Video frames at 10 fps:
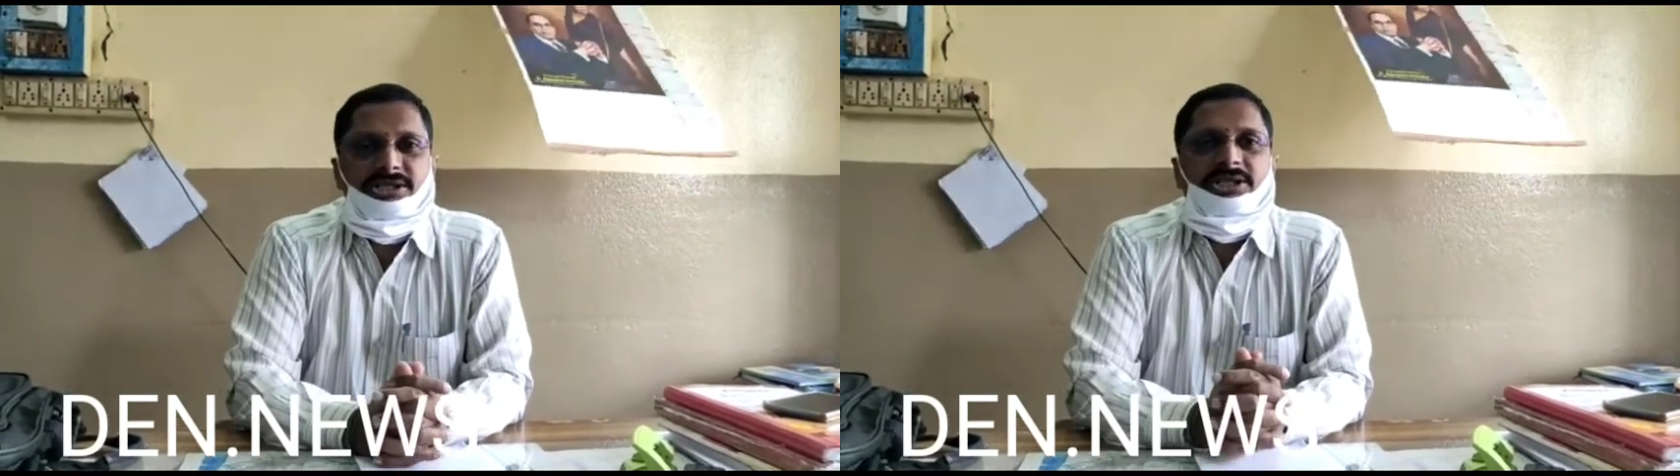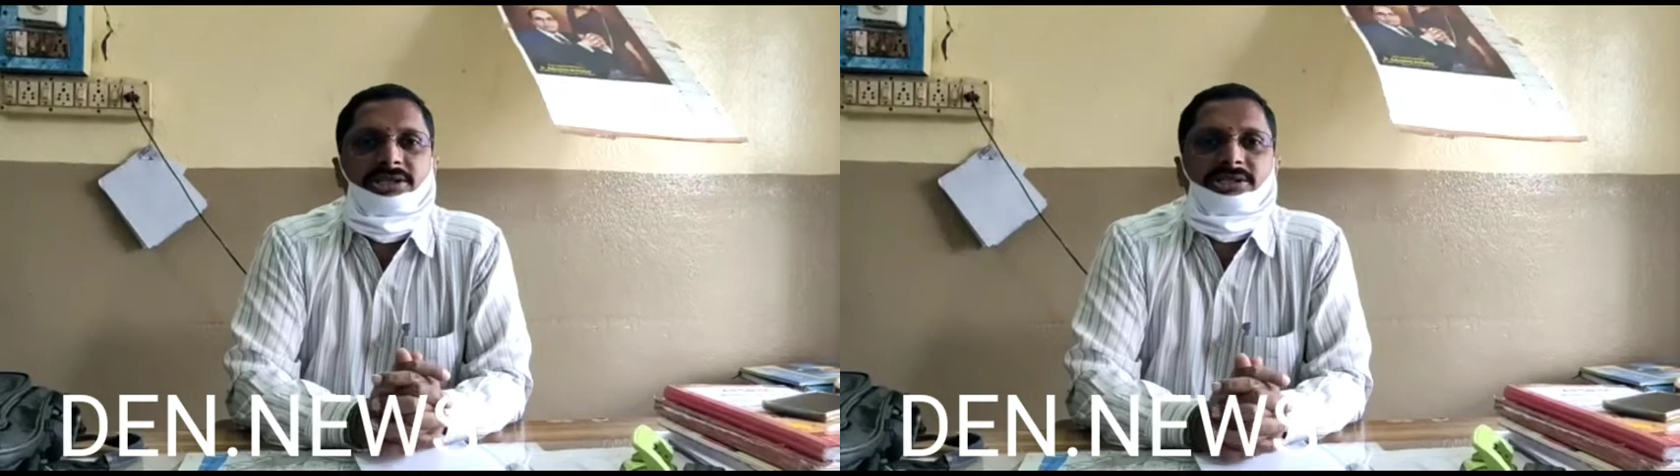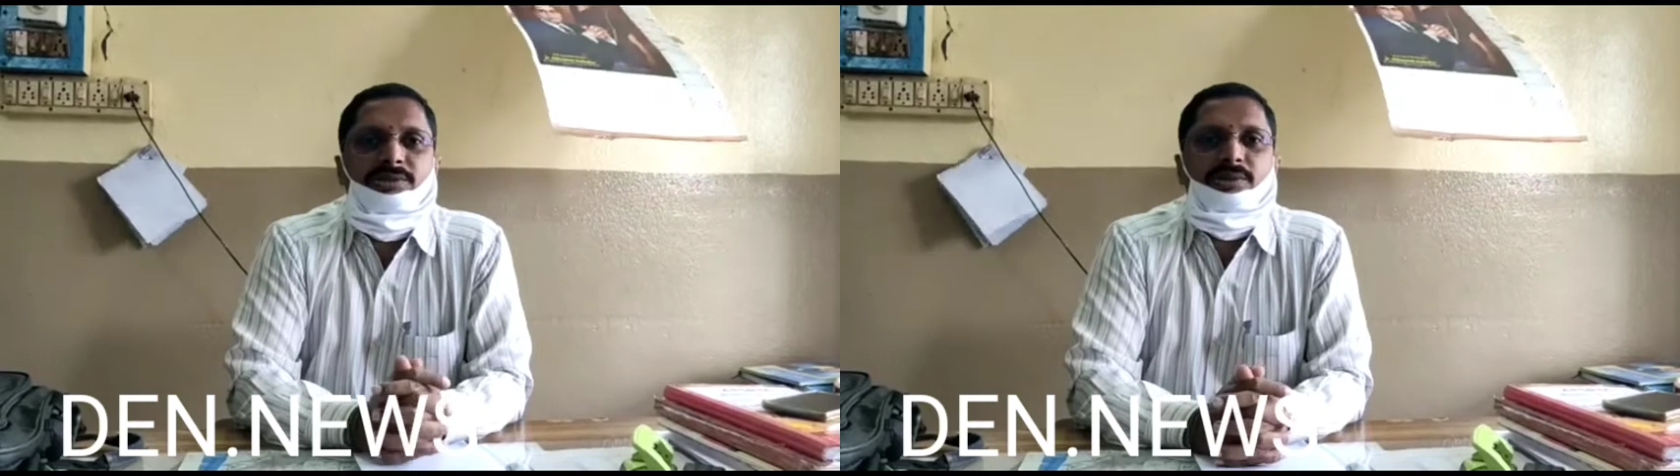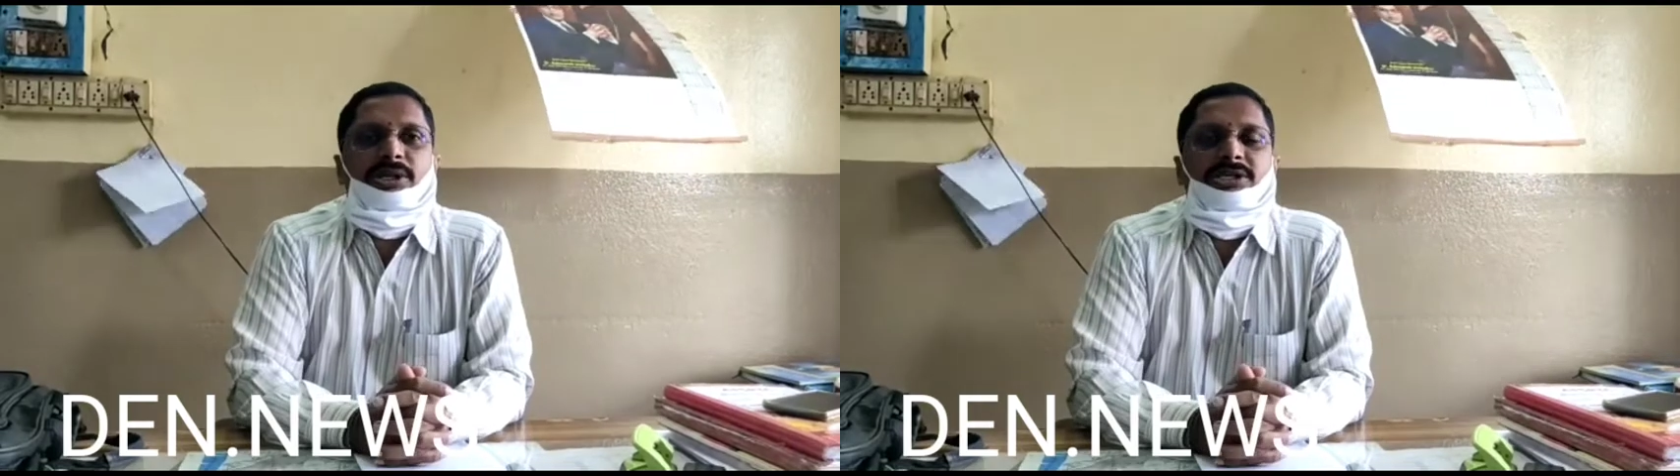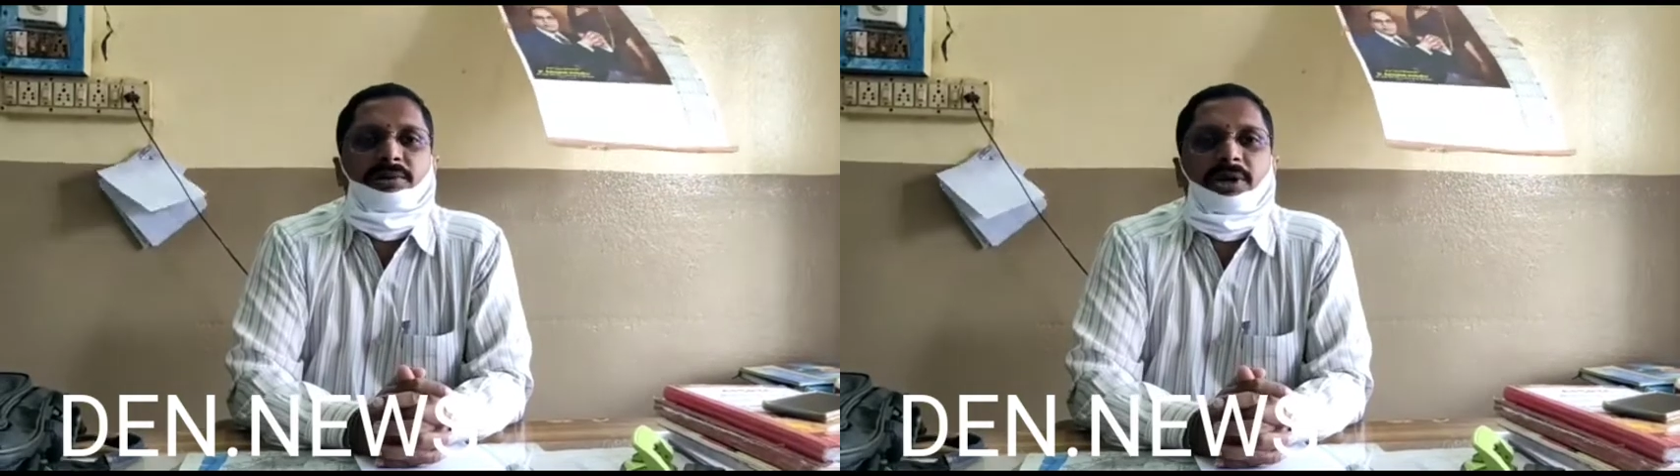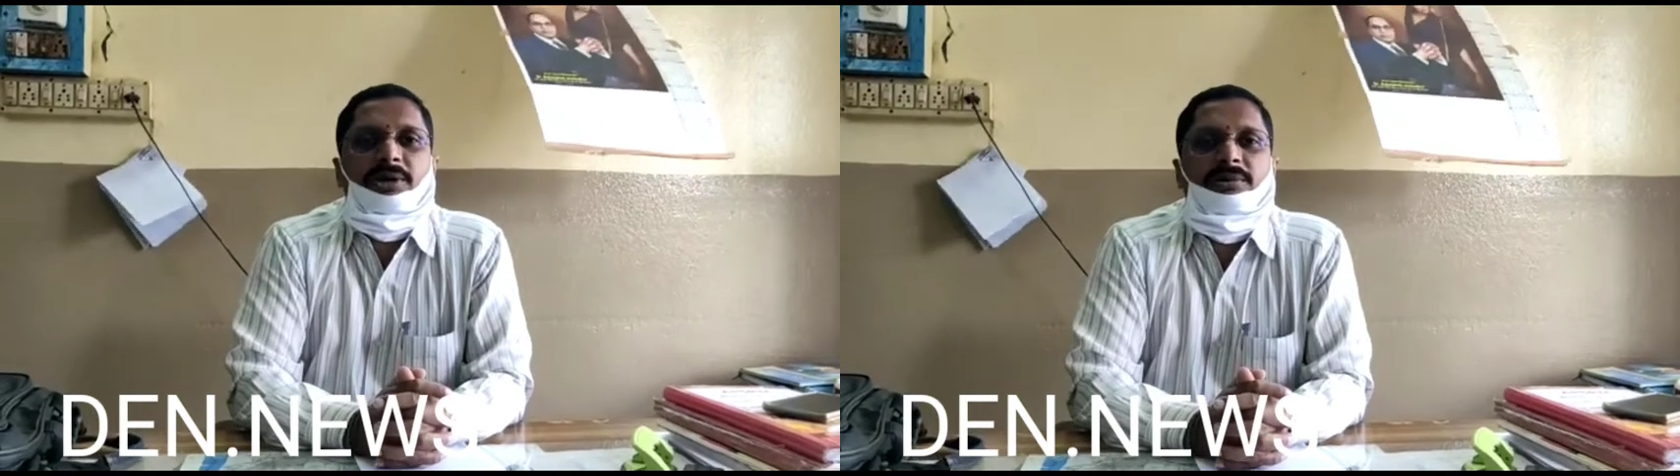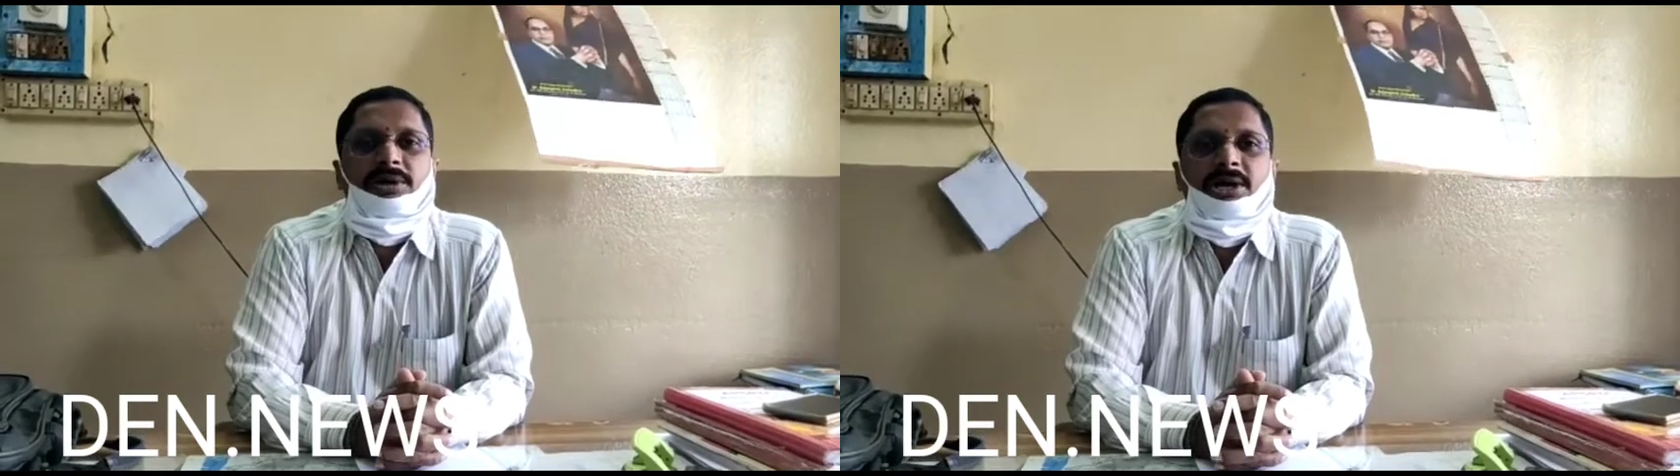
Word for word: ఉదయం తొమ్మిది గంటల నుంచి